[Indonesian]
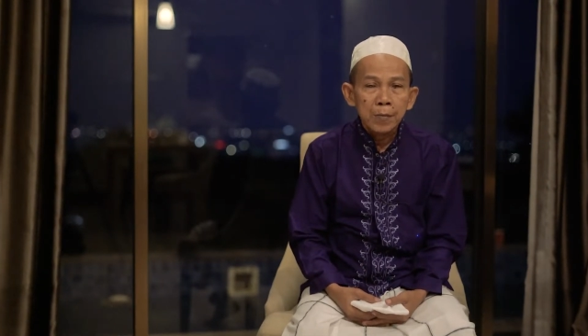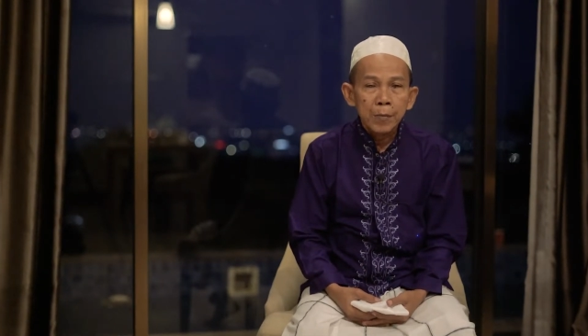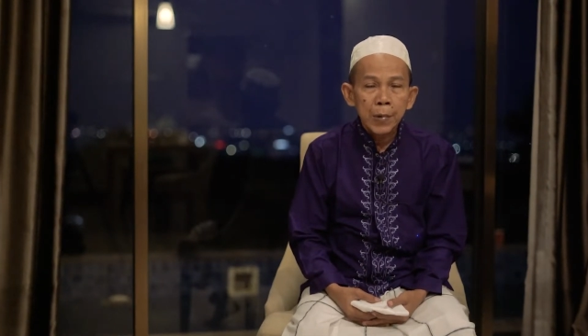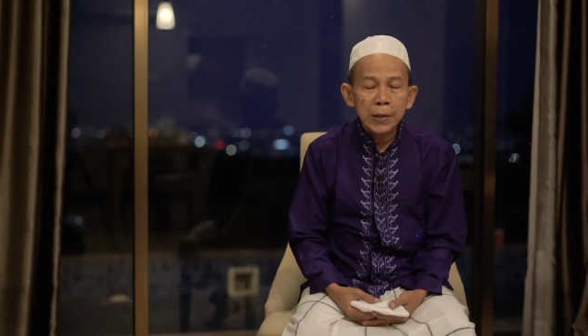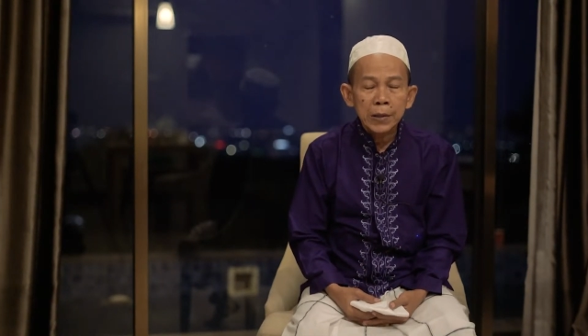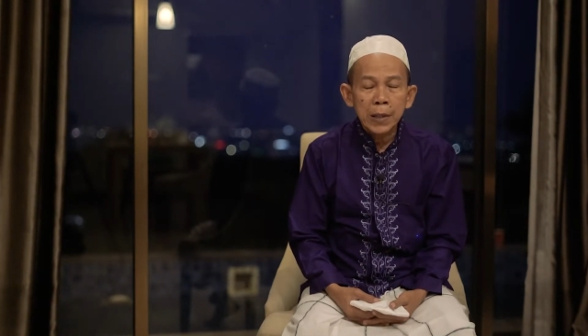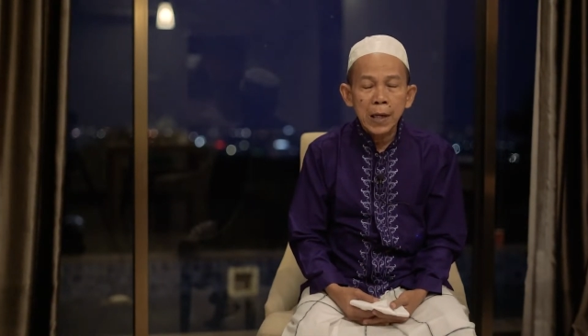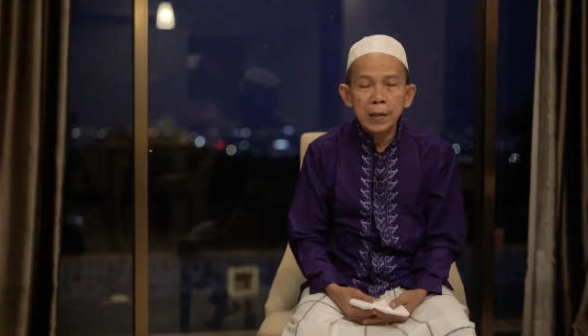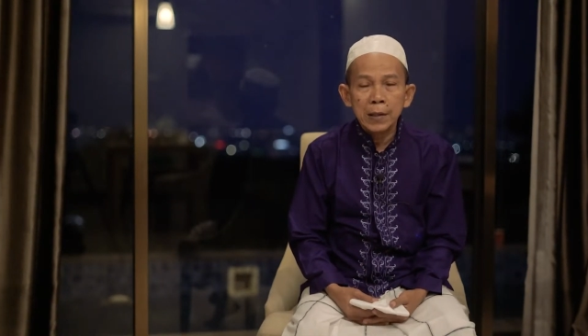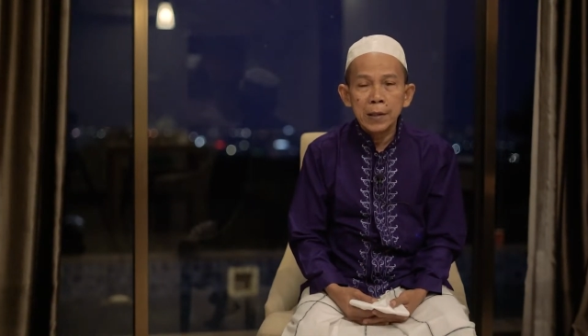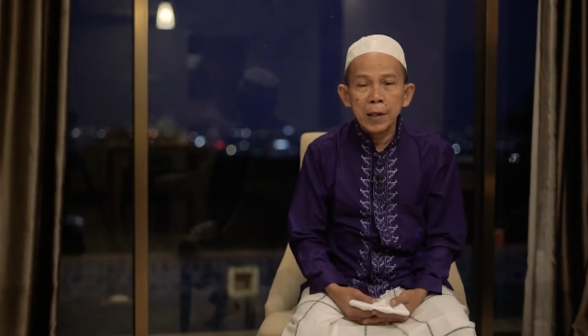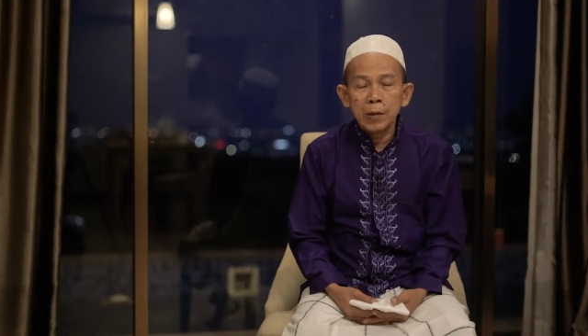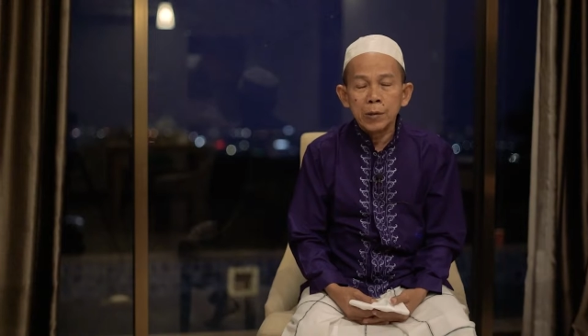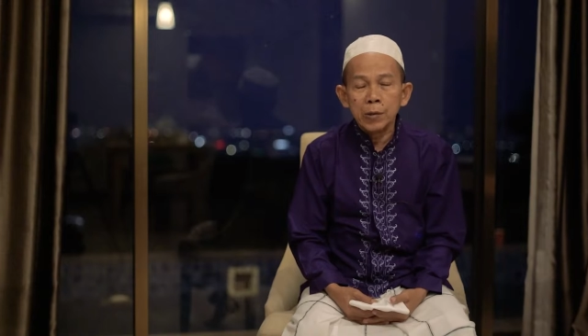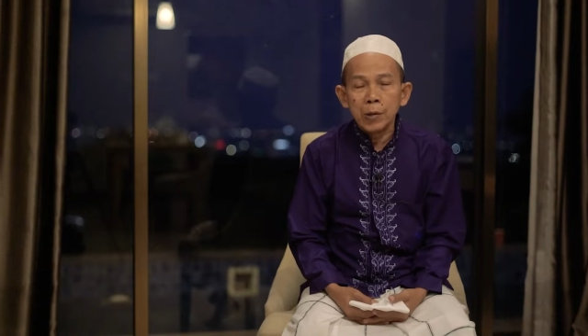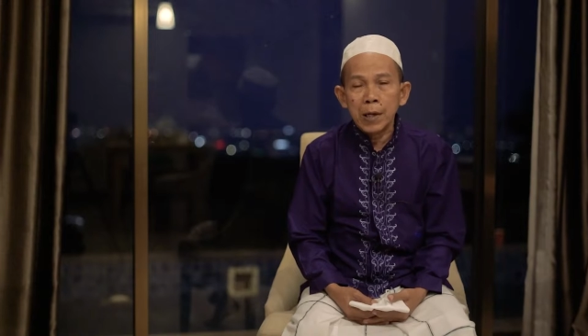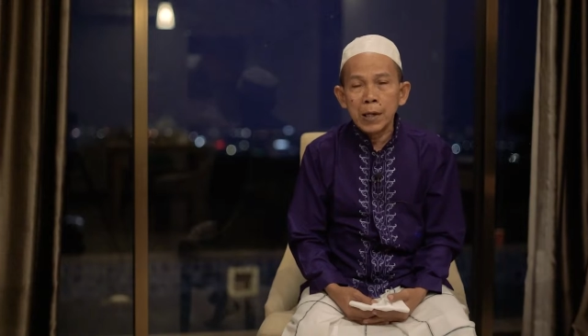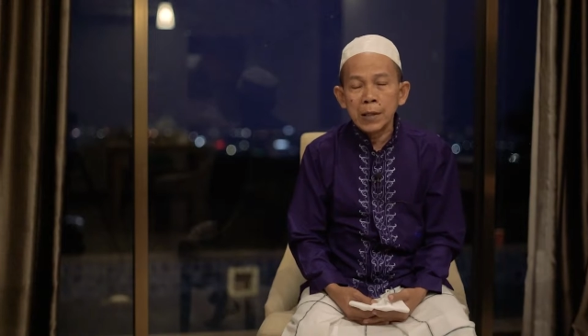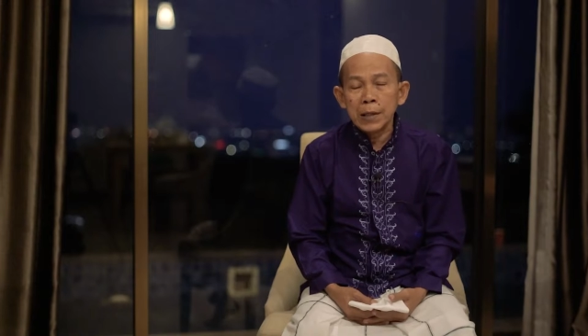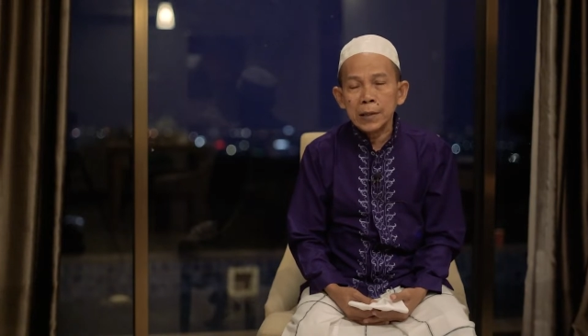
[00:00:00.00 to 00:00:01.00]
pertanda
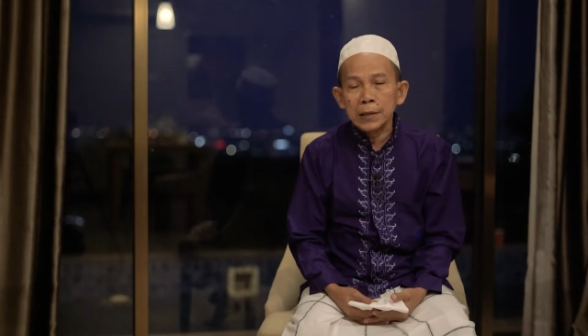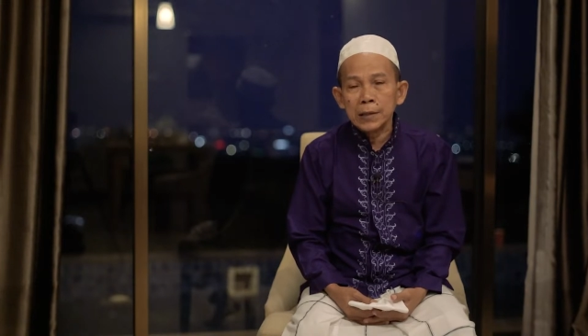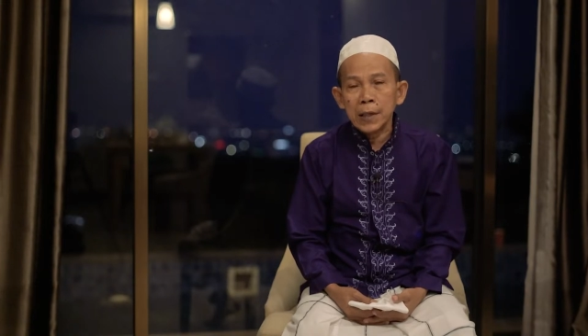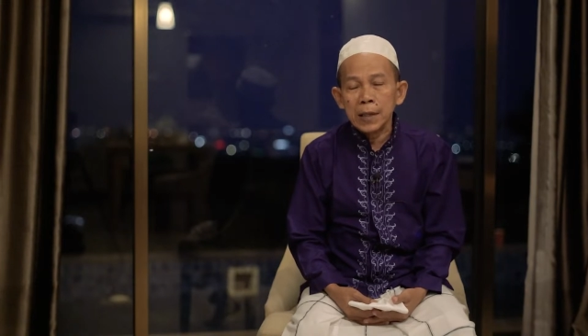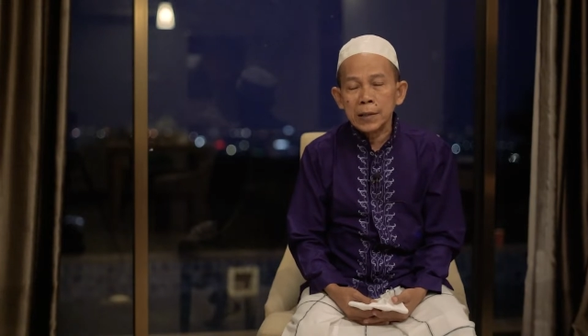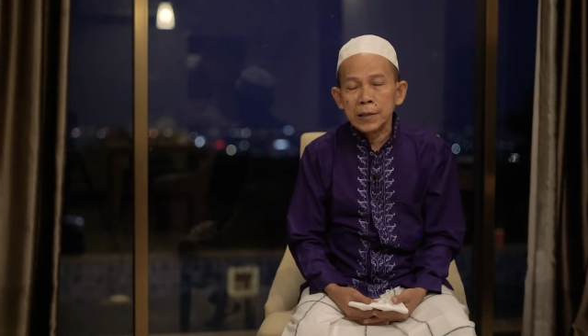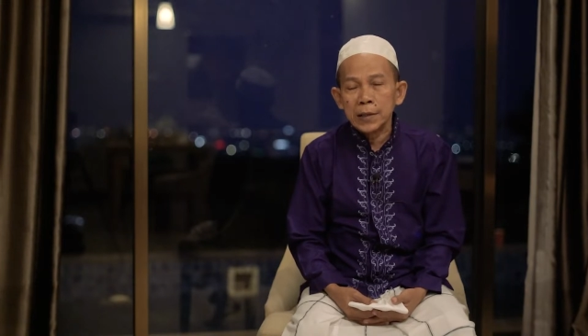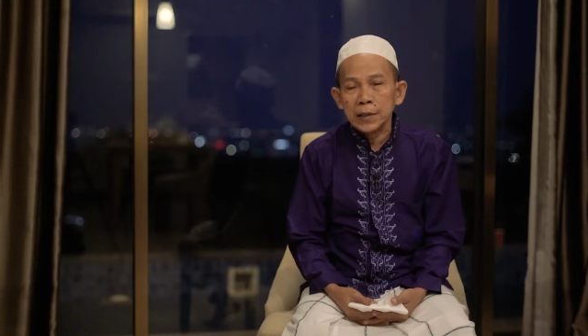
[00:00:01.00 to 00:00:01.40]
doa kita